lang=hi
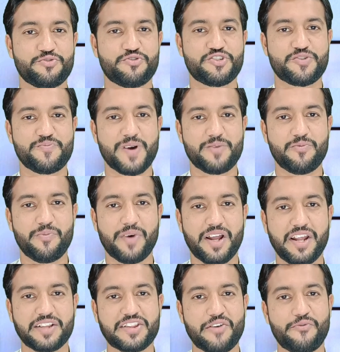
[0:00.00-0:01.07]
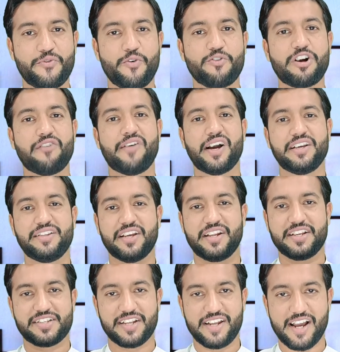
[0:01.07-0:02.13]
जो दुश्मन ममालिक थे वो गवाही
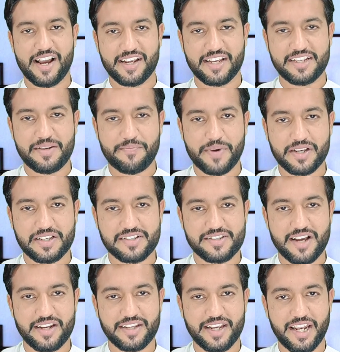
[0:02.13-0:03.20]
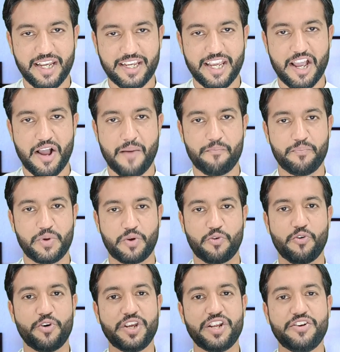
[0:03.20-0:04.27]
देने चले आ गए जी पाकिस्तान के लिए कि हम भी
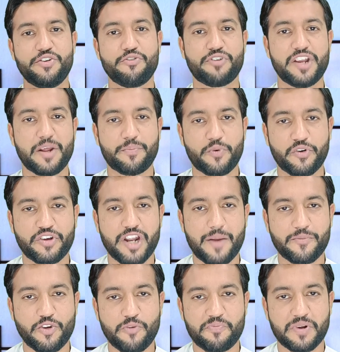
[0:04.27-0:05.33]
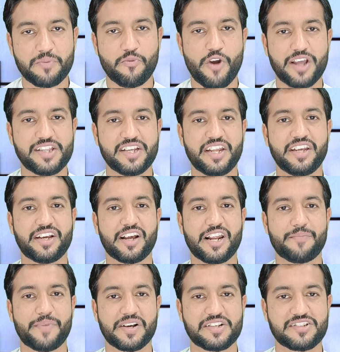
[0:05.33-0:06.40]
कोई न्यूक्लियर प्रोग्राम के ऊपर माहदे नहीं कर
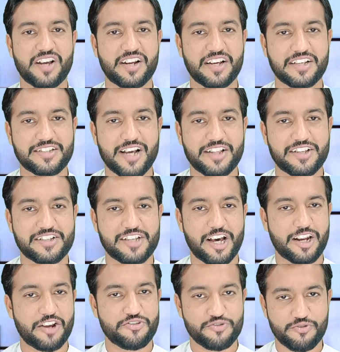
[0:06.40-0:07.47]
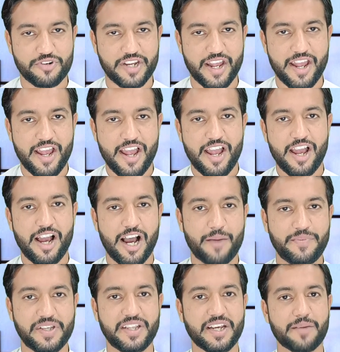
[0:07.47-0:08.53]
रहे पाकिस्तान के साथ ये सारा झूठ है
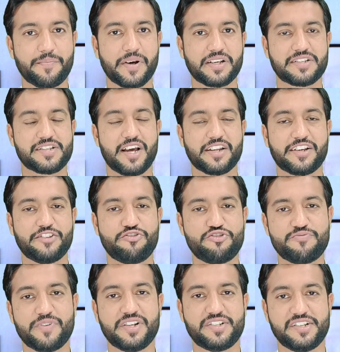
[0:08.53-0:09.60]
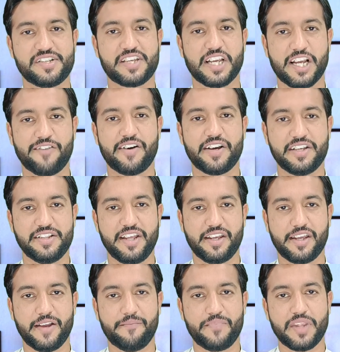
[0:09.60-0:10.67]
अब ये देखें पाकिस्तान के दुश्मन इस चीज़ की गवाही
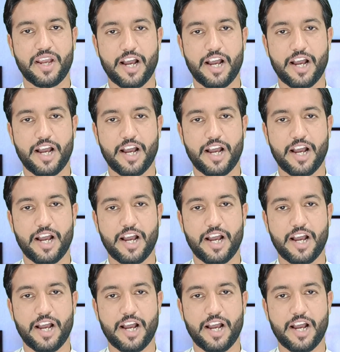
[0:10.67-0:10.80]
देंगे